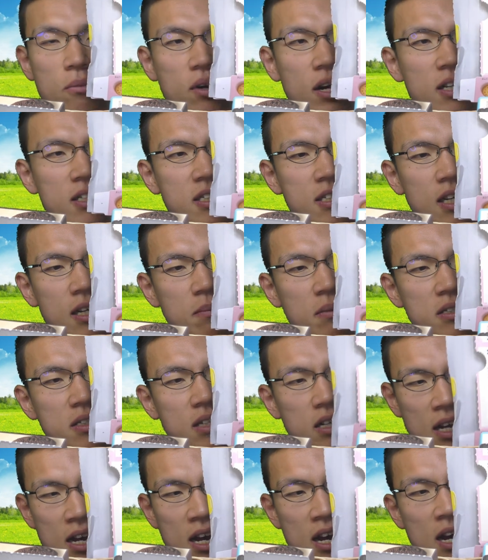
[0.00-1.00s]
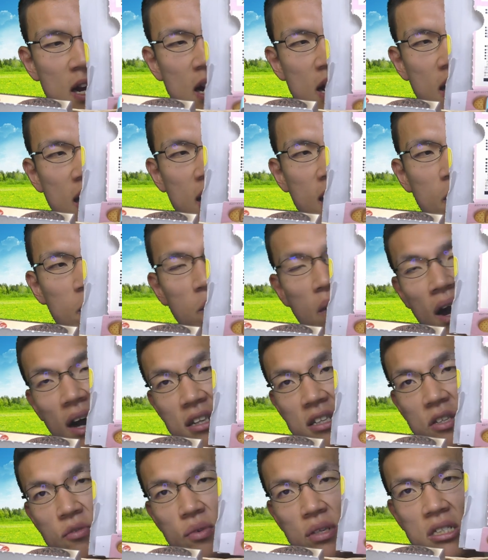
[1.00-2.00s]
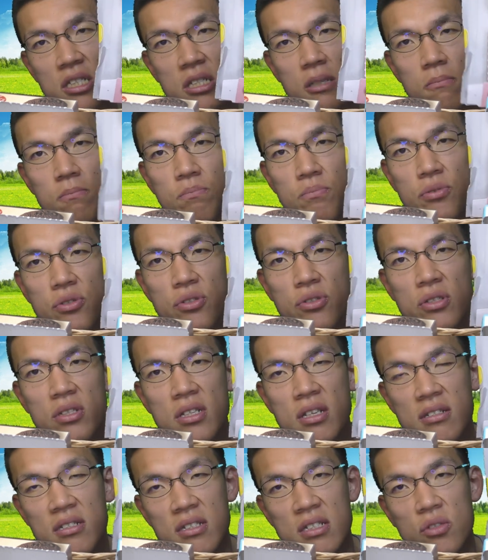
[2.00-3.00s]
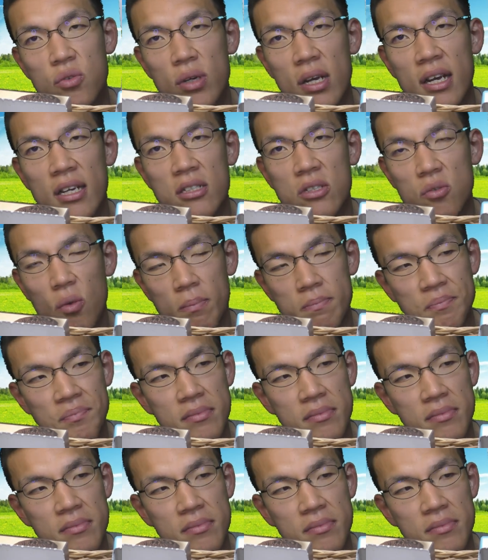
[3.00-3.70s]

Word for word: も感じられましたねまあ味はシンプルでストレート